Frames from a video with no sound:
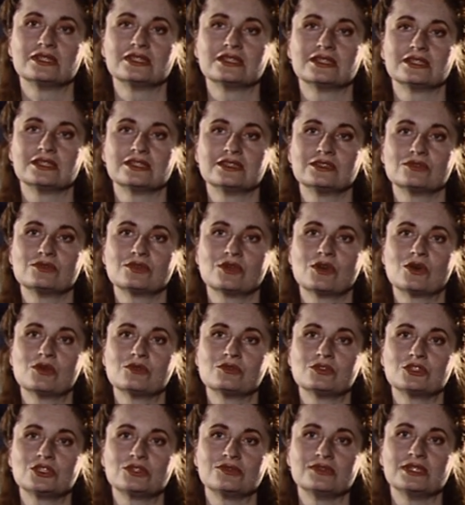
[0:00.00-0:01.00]
in dem die Frau
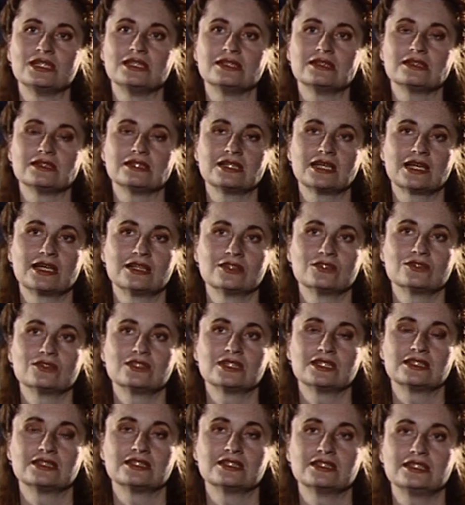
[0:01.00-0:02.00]
verschwinden kann und
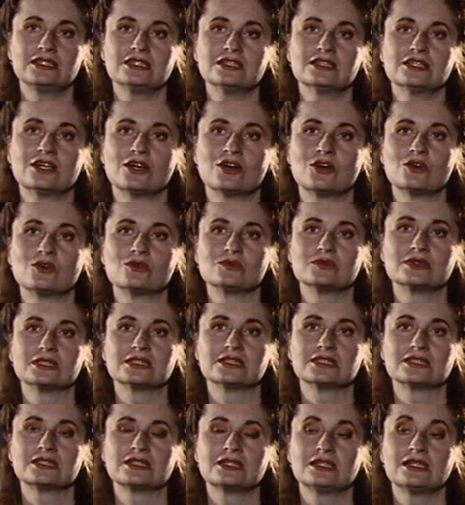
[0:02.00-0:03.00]
der dann ihr Raum
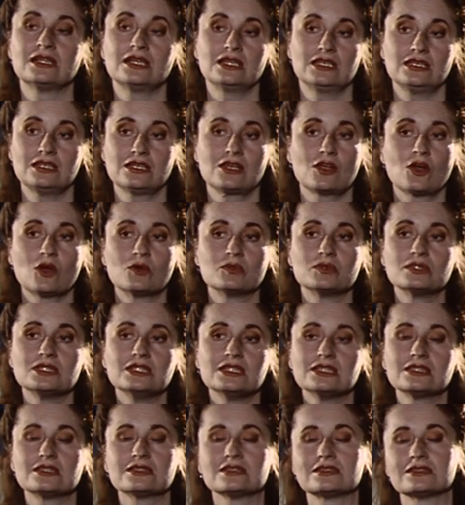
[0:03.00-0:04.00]
ist. Ich glaube
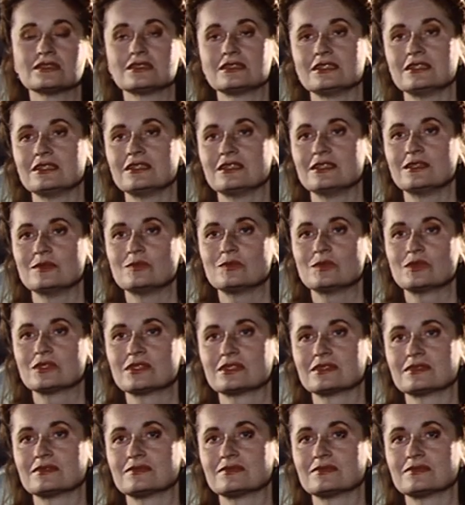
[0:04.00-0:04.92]
nicht, dass es ihn gibt.